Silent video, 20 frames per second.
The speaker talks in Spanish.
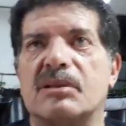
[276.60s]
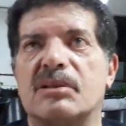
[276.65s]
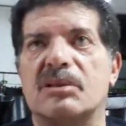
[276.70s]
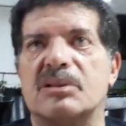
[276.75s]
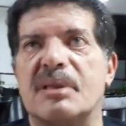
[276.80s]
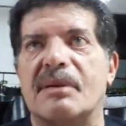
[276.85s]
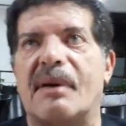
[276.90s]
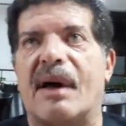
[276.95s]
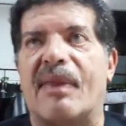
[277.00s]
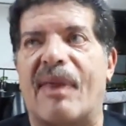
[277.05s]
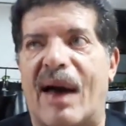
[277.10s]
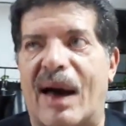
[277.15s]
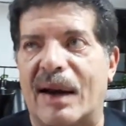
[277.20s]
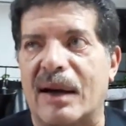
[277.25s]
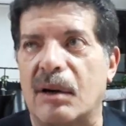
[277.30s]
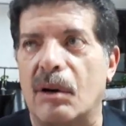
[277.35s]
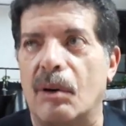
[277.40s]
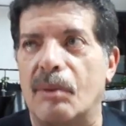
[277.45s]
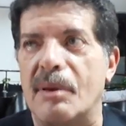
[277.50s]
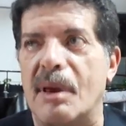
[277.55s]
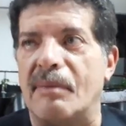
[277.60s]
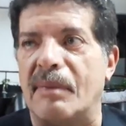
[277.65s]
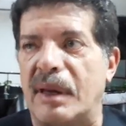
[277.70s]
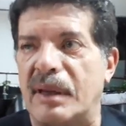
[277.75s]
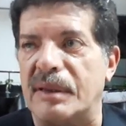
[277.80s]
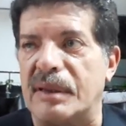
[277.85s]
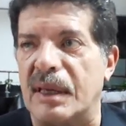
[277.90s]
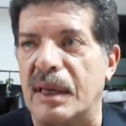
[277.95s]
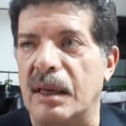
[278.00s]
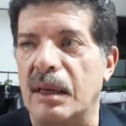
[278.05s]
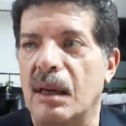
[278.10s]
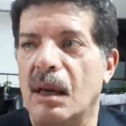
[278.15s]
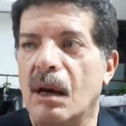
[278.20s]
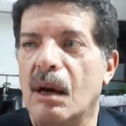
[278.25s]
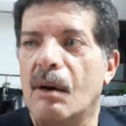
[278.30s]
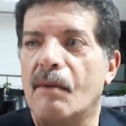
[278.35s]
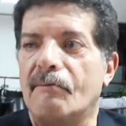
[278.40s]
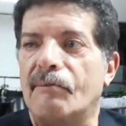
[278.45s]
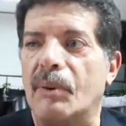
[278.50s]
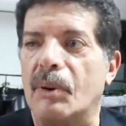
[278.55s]
El éxito, el éxito se va a
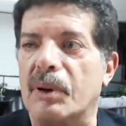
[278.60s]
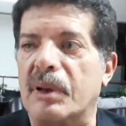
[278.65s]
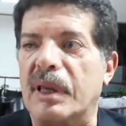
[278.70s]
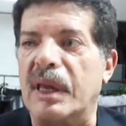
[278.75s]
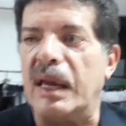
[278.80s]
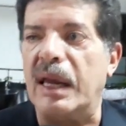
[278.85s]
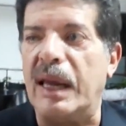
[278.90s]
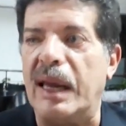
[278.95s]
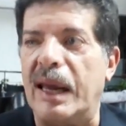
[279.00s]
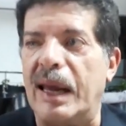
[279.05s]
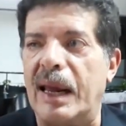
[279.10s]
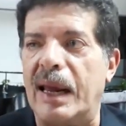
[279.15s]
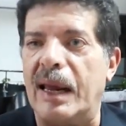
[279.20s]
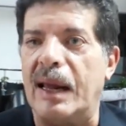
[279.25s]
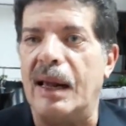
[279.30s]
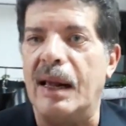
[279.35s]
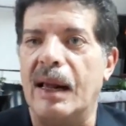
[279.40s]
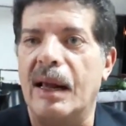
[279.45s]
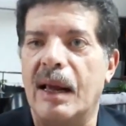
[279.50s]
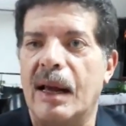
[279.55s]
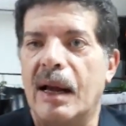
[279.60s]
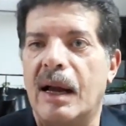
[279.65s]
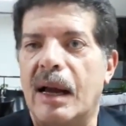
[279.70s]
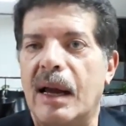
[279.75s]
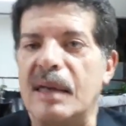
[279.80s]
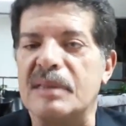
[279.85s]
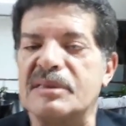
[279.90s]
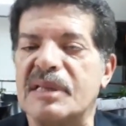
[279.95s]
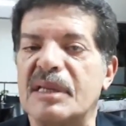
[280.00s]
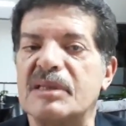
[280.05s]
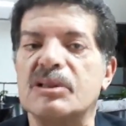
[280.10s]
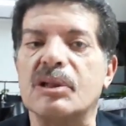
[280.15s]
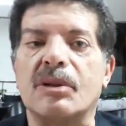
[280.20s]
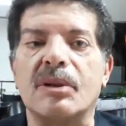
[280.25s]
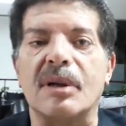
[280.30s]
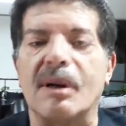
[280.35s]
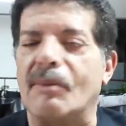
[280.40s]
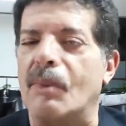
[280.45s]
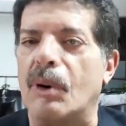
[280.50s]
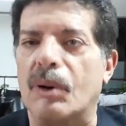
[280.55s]
dar, obviamente,
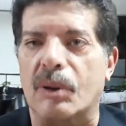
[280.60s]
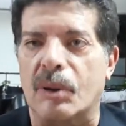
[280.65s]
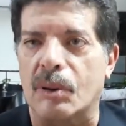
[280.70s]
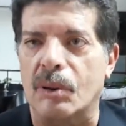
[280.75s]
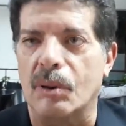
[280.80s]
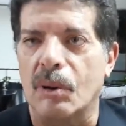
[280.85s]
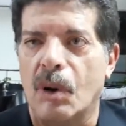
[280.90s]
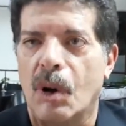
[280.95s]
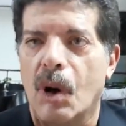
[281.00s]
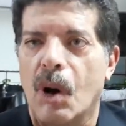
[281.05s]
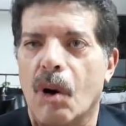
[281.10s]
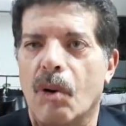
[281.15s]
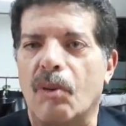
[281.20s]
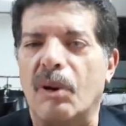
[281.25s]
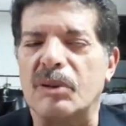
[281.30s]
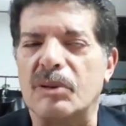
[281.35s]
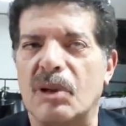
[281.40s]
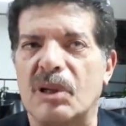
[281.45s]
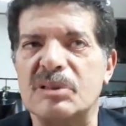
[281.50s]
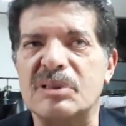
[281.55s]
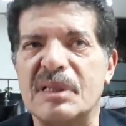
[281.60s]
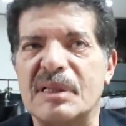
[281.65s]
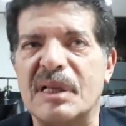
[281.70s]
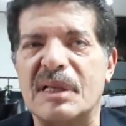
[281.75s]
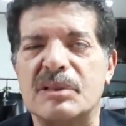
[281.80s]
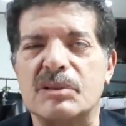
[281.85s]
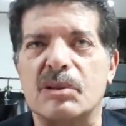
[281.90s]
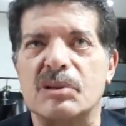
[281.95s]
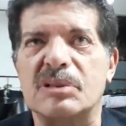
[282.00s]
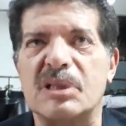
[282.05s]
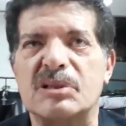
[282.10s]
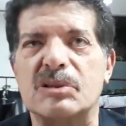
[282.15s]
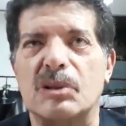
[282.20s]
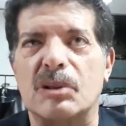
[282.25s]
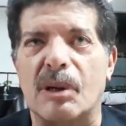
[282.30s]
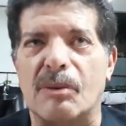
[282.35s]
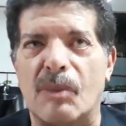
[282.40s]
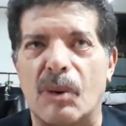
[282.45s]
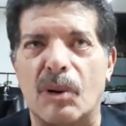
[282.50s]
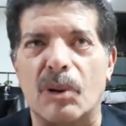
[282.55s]
porque está hecho con amor.
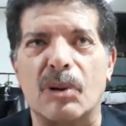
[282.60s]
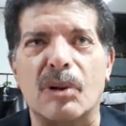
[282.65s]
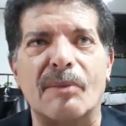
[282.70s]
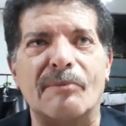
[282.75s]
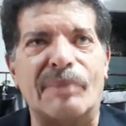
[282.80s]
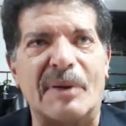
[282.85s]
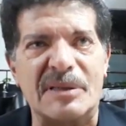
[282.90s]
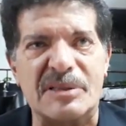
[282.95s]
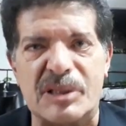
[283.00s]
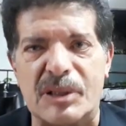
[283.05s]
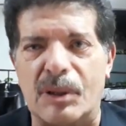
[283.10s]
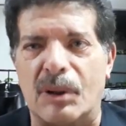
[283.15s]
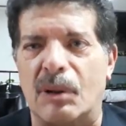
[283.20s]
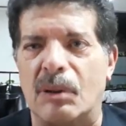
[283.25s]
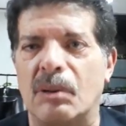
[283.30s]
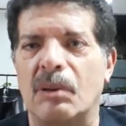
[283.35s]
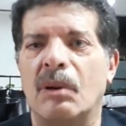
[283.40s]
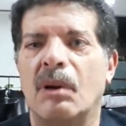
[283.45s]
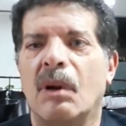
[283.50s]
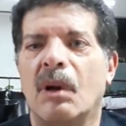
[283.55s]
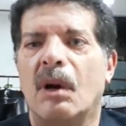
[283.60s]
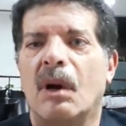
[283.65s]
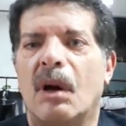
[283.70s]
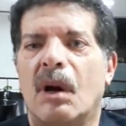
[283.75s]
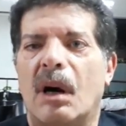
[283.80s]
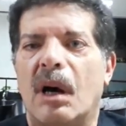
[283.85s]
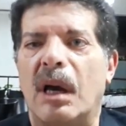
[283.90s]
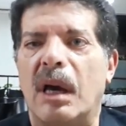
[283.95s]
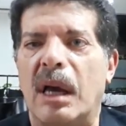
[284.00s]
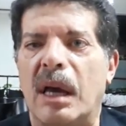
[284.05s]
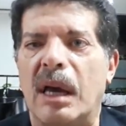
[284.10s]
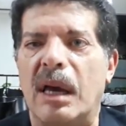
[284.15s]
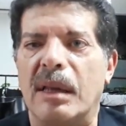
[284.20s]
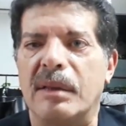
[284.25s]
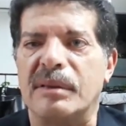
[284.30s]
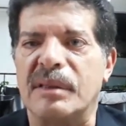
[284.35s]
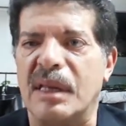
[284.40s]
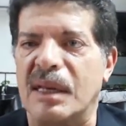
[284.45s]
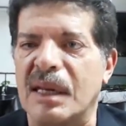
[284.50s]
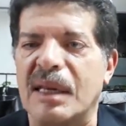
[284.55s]
Cuando haces las cosas con amor, con
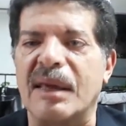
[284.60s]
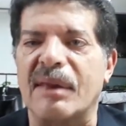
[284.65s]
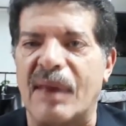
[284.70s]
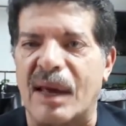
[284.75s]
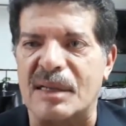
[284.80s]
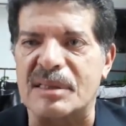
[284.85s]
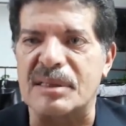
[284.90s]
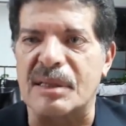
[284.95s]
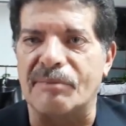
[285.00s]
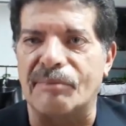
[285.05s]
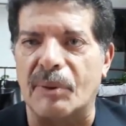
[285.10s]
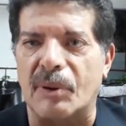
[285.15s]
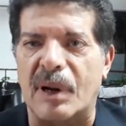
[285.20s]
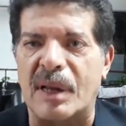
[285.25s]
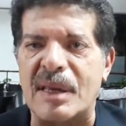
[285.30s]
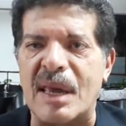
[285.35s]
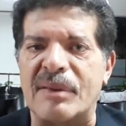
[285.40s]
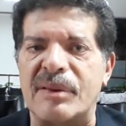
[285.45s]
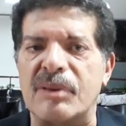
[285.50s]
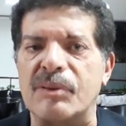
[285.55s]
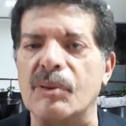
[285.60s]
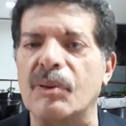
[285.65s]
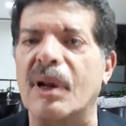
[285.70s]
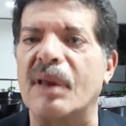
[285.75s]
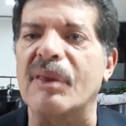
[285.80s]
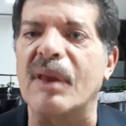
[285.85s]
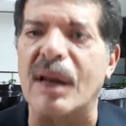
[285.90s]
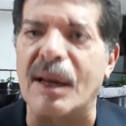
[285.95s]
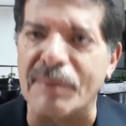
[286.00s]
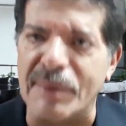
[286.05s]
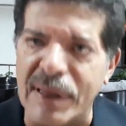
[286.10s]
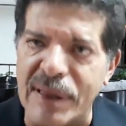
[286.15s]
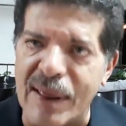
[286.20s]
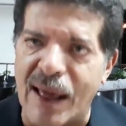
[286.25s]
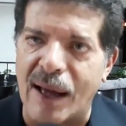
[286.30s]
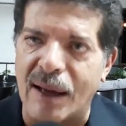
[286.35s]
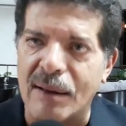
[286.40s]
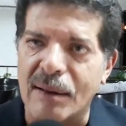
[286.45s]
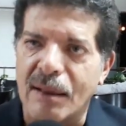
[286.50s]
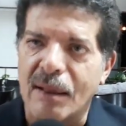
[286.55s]
pasión, eh, tiene que darse por
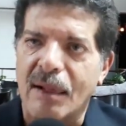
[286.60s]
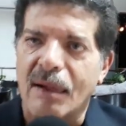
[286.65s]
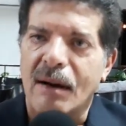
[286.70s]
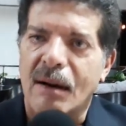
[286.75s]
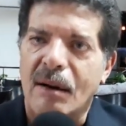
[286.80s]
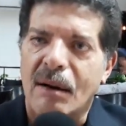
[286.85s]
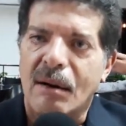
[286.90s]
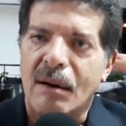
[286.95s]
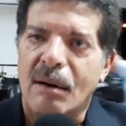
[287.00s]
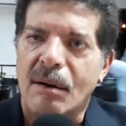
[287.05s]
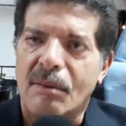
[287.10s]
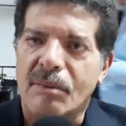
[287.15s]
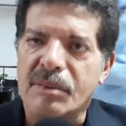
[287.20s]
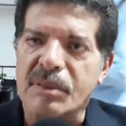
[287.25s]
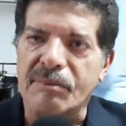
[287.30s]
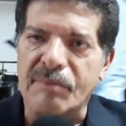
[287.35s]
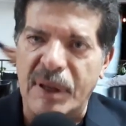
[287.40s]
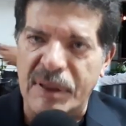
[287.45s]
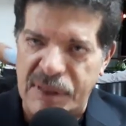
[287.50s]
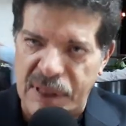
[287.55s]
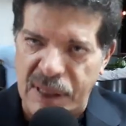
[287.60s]
añadidura de la vida.